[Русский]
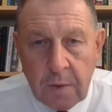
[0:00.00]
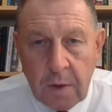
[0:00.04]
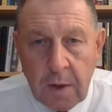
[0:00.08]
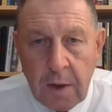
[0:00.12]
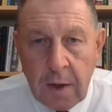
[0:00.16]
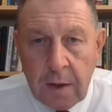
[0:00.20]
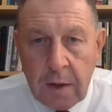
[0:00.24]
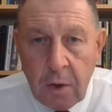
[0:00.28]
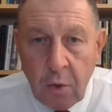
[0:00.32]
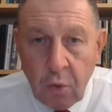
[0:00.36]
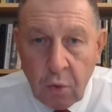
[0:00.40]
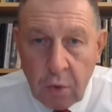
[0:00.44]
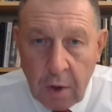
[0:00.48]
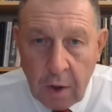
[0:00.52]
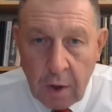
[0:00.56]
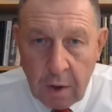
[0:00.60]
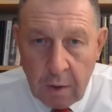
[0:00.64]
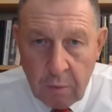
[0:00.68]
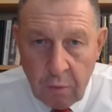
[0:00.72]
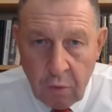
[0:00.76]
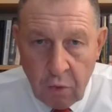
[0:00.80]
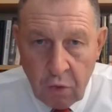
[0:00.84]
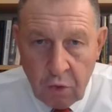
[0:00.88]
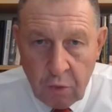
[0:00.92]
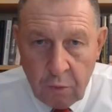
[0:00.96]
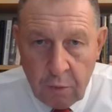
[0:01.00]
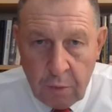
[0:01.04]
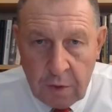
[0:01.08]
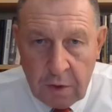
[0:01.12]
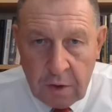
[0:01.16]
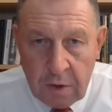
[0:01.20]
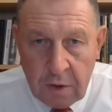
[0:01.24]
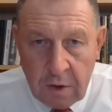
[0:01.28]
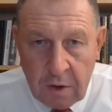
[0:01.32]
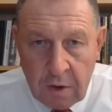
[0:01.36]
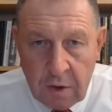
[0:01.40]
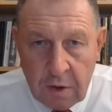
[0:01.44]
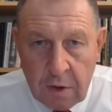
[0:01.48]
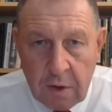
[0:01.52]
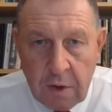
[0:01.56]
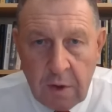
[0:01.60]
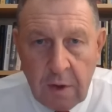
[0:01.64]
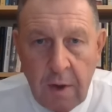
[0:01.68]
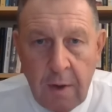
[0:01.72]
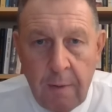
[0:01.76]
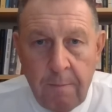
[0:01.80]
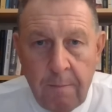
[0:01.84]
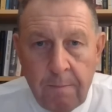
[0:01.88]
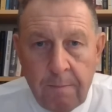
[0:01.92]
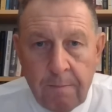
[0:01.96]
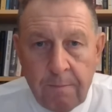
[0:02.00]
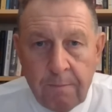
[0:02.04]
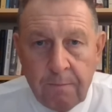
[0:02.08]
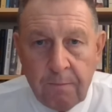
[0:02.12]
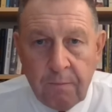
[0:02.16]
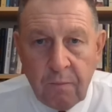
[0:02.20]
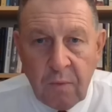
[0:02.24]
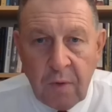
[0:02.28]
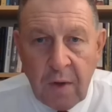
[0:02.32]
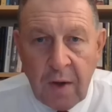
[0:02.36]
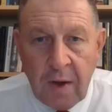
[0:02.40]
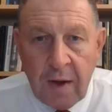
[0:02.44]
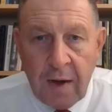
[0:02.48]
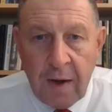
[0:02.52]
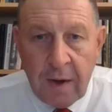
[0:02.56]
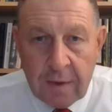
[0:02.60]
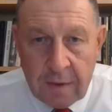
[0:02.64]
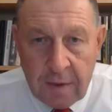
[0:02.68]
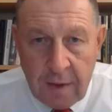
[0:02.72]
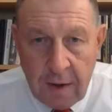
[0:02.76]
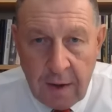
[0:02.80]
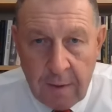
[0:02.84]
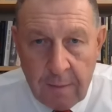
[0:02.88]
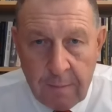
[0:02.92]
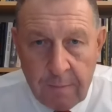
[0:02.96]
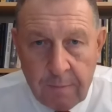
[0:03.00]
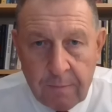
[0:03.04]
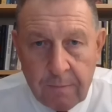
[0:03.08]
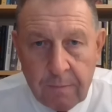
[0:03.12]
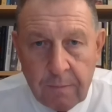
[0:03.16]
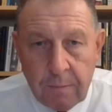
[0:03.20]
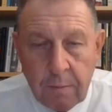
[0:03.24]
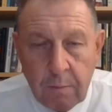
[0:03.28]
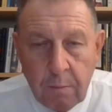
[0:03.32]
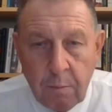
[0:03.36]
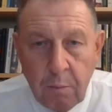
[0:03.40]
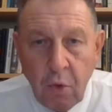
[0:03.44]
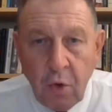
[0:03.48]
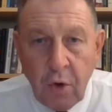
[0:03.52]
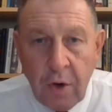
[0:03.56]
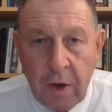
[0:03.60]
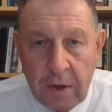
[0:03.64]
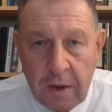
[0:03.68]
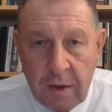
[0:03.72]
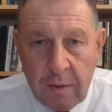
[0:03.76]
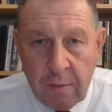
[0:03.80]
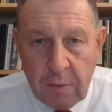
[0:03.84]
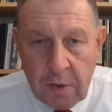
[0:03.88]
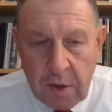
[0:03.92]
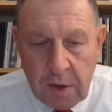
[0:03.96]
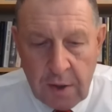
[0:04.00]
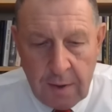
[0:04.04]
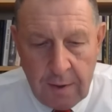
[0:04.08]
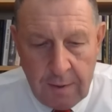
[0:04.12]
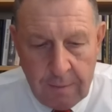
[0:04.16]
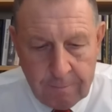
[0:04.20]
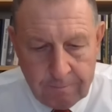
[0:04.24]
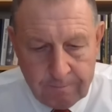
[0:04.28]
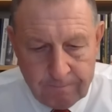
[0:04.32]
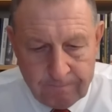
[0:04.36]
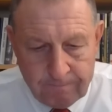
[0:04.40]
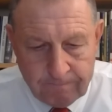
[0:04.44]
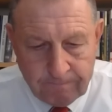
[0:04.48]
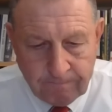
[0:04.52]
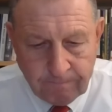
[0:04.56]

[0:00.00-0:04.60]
какие удары могут быть нанесены, когда, по каким целям.